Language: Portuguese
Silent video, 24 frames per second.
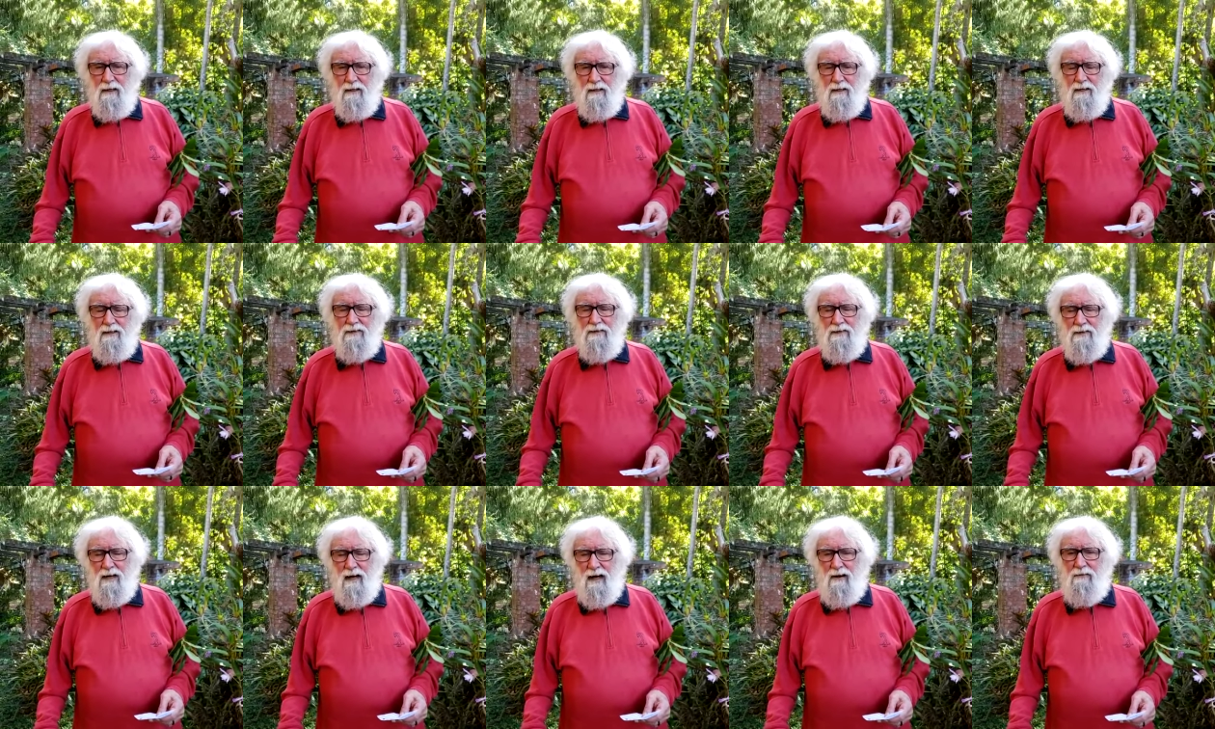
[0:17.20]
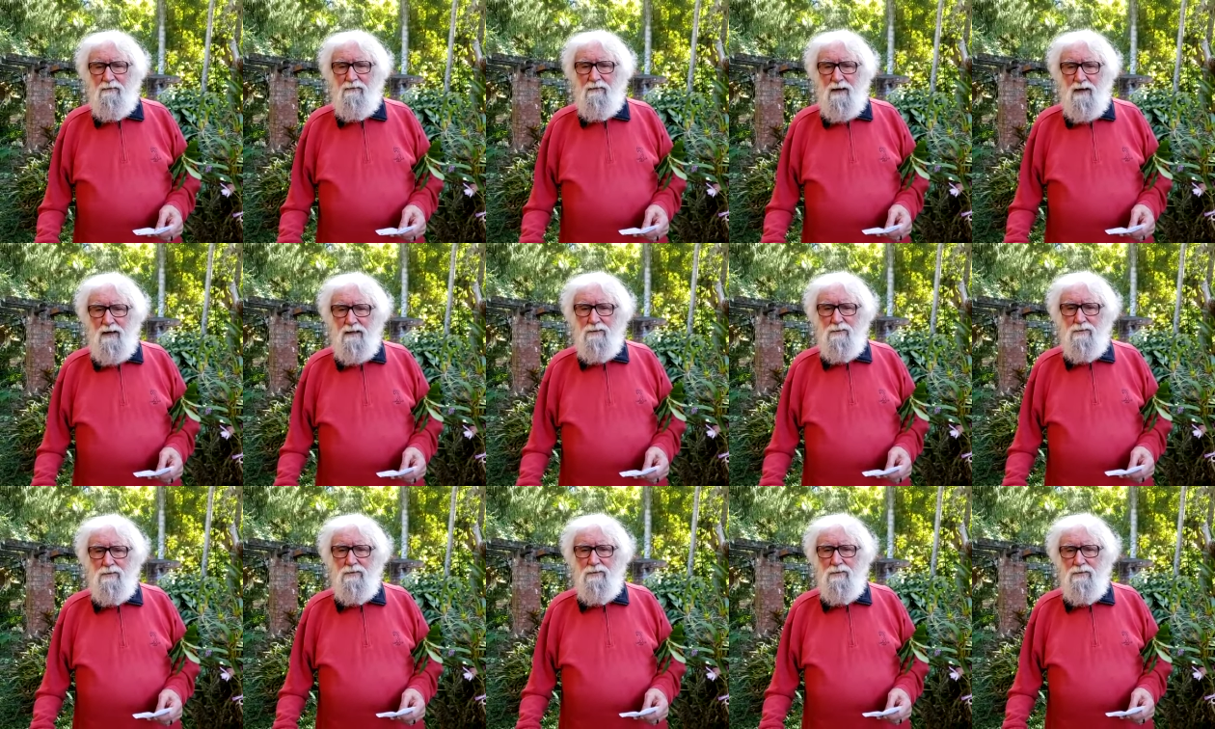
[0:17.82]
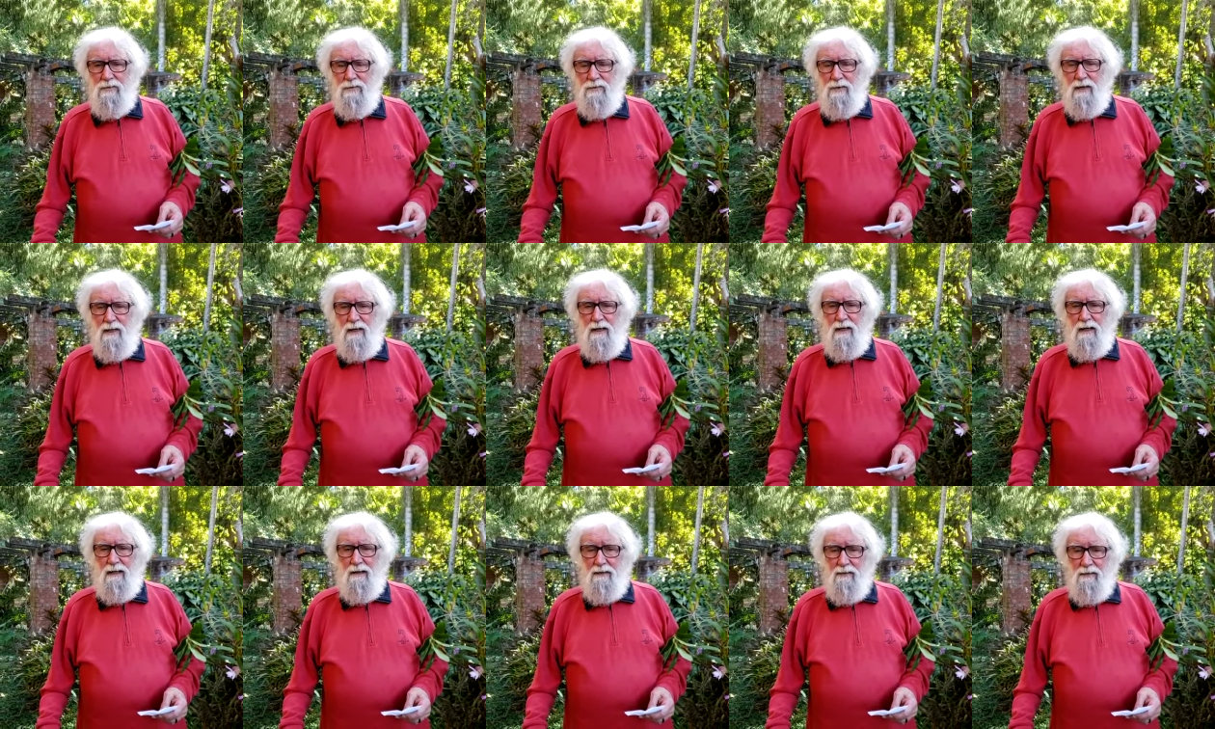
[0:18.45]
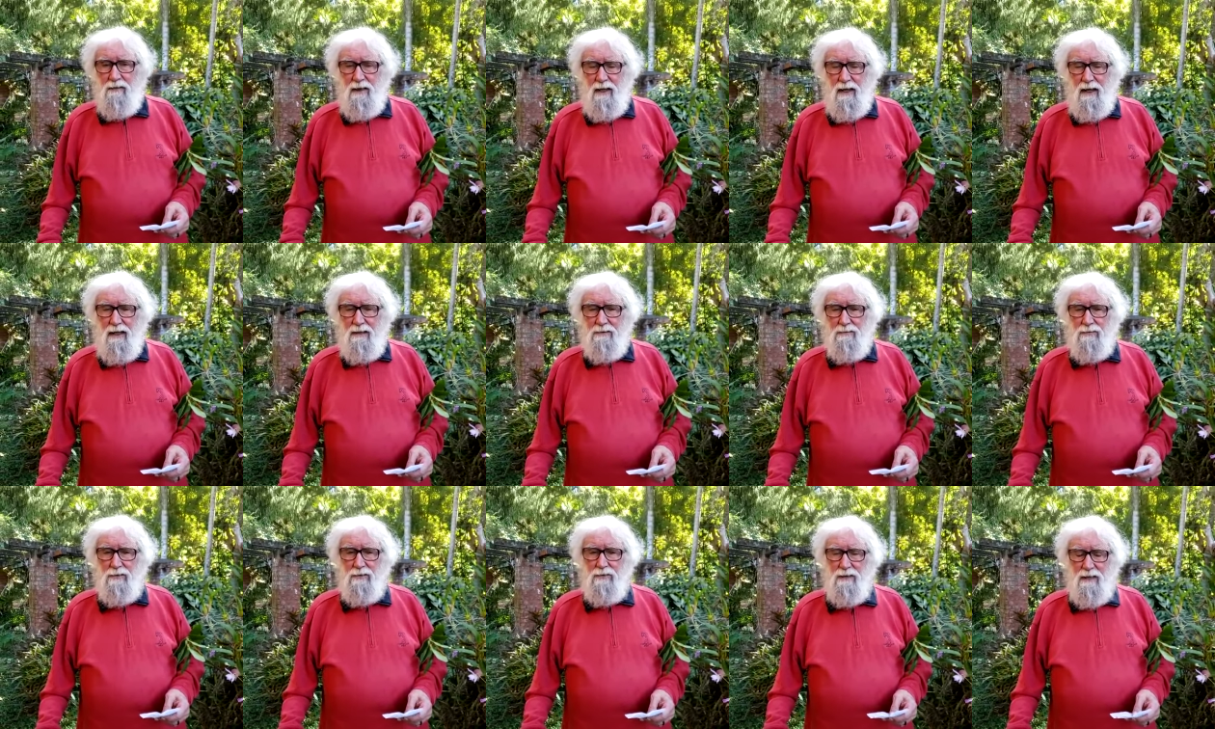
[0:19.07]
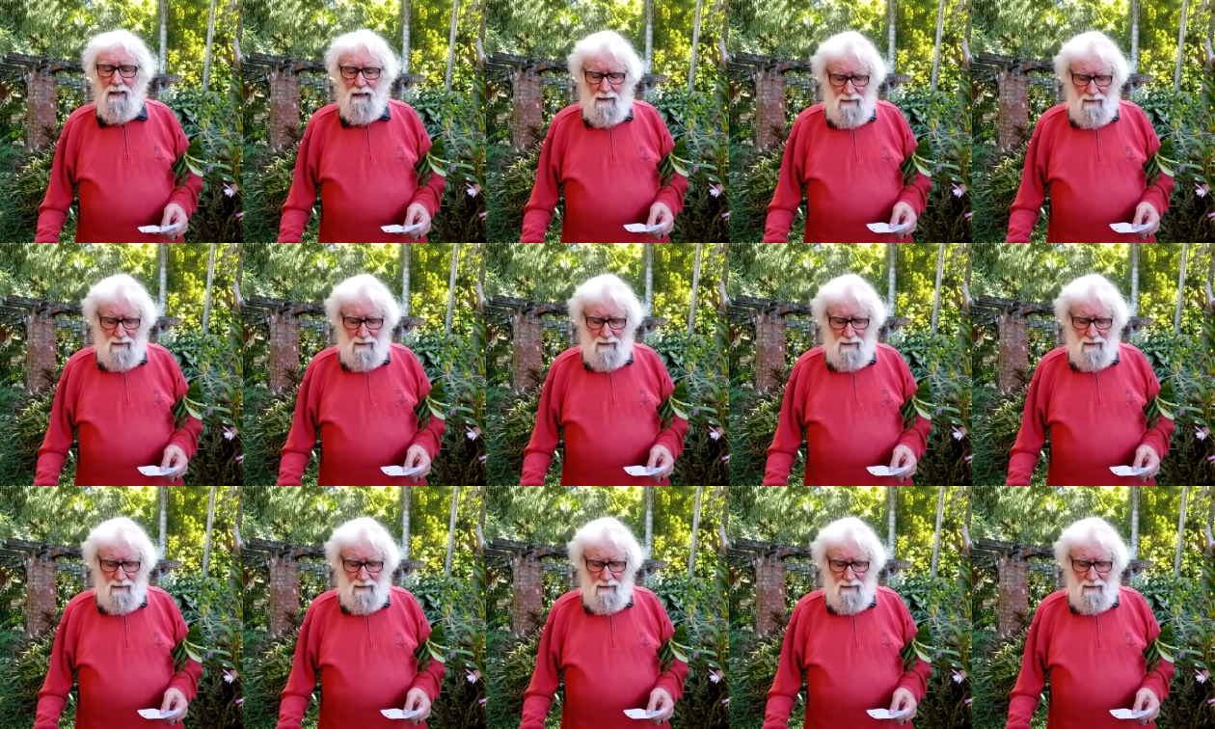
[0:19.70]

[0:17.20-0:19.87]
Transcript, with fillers: que será feito dentro da